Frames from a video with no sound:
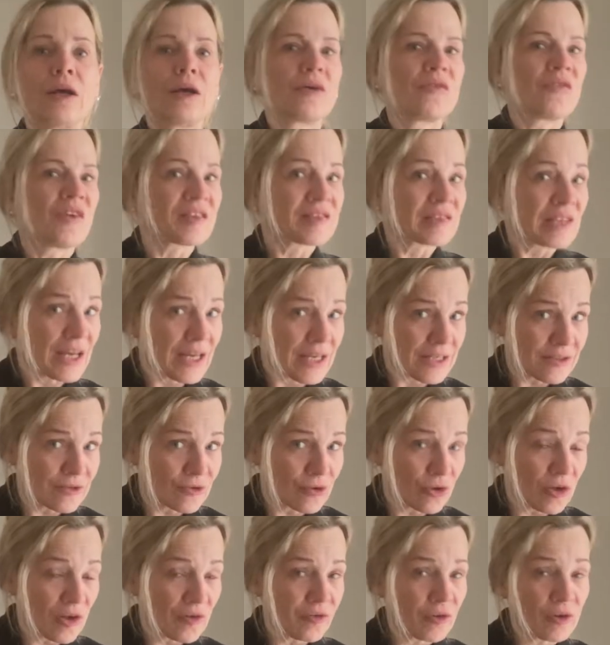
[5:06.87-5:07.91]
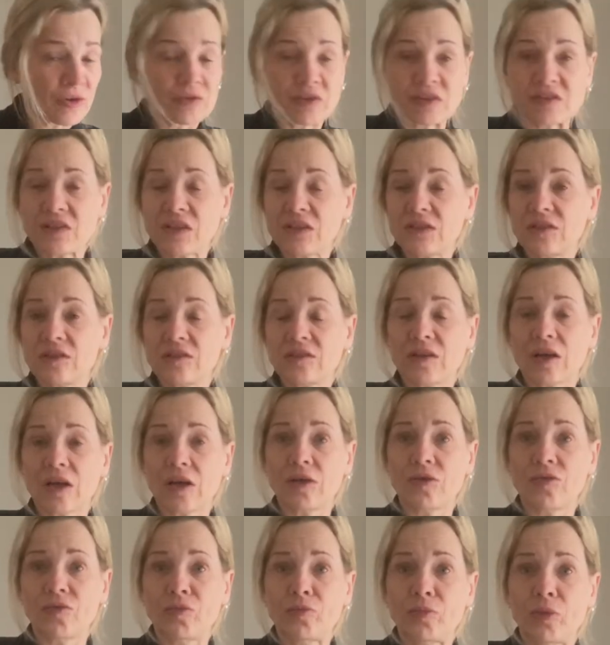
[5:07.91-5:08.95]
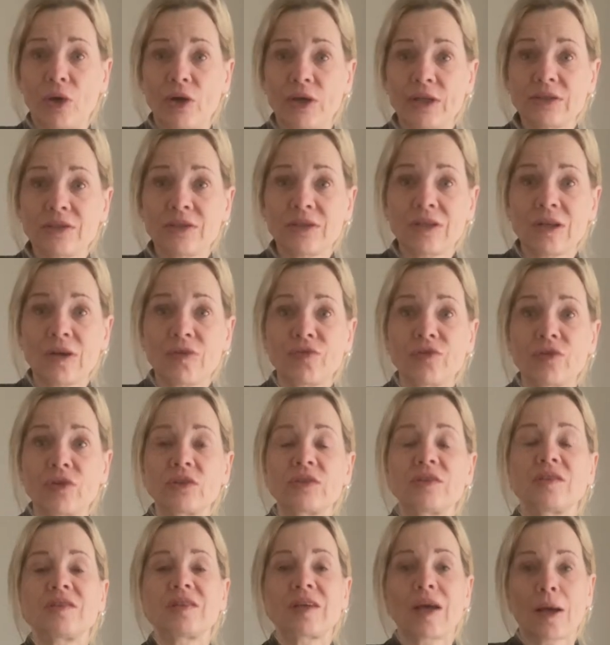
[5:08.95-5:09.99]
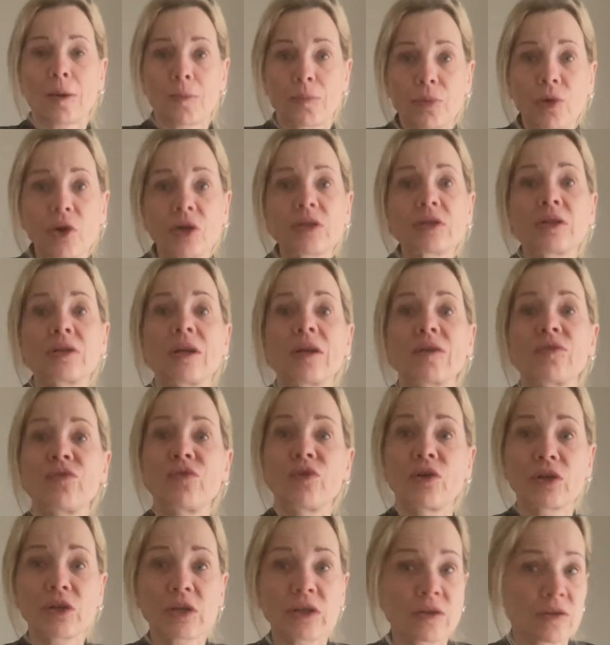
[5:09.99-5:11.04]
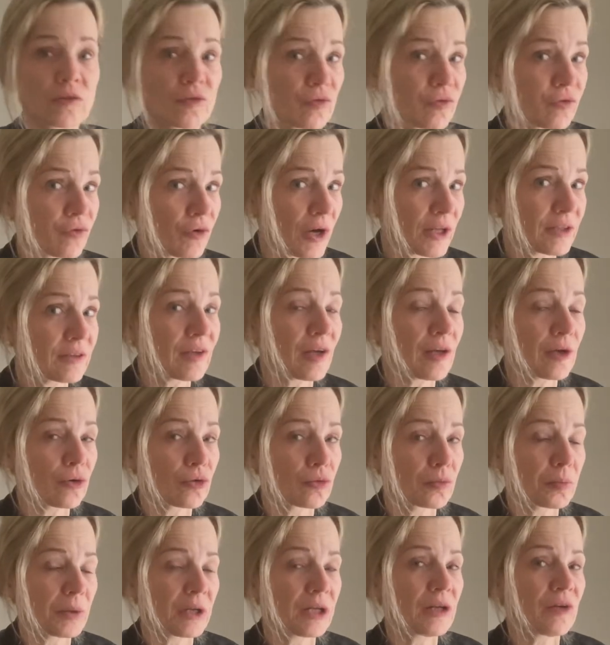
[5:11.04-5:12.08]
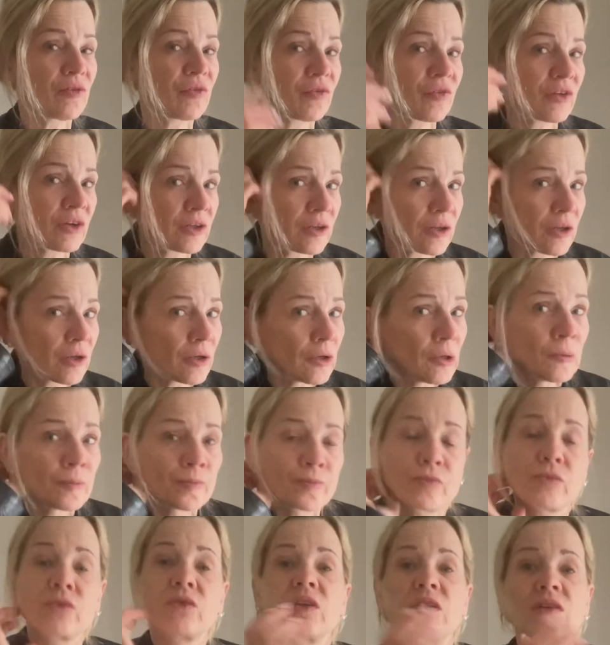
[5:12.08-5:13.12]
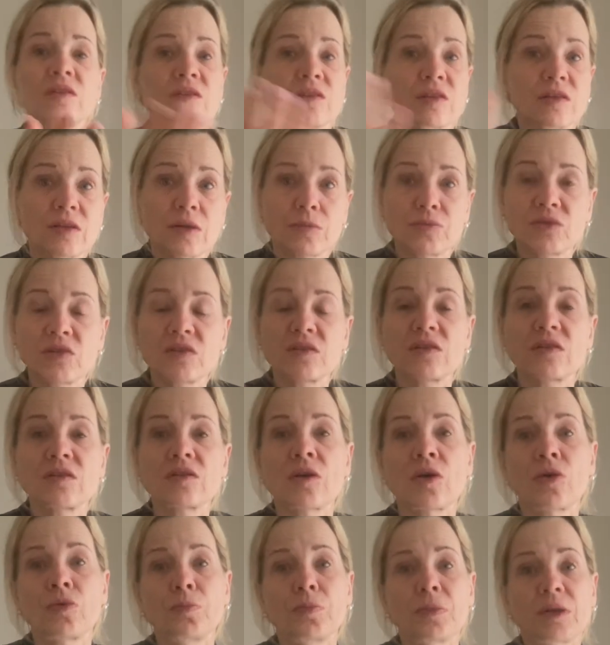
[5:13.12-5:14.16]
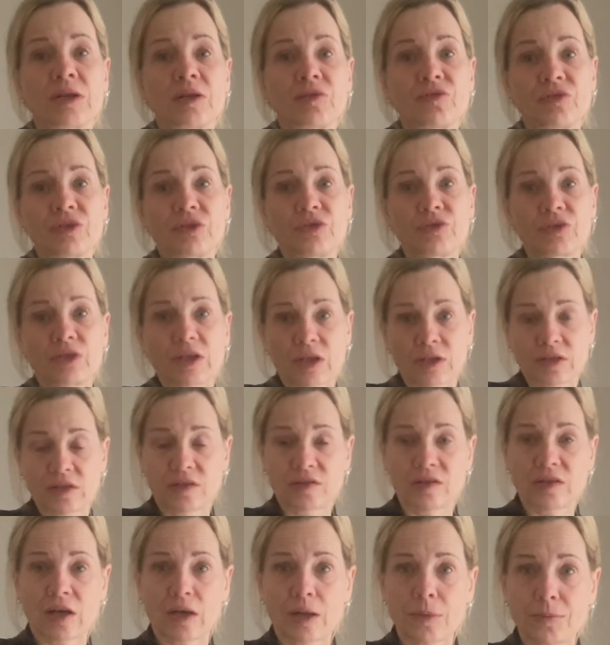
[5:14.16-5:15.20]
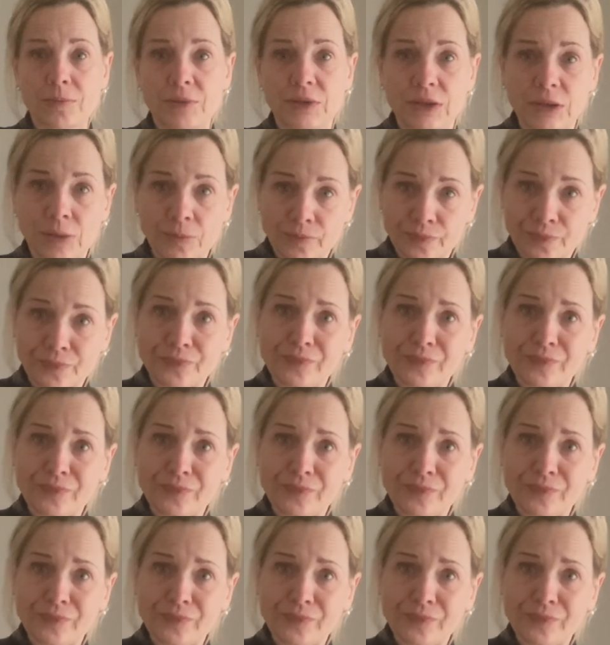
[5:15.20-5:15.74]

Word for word: Was hast du davon? Was hat die Therapeutin davon? Die Therapeutin hat folgenden Vorteil und Benefit und insgesamt ist das auch ein Benefit für deine Therapie.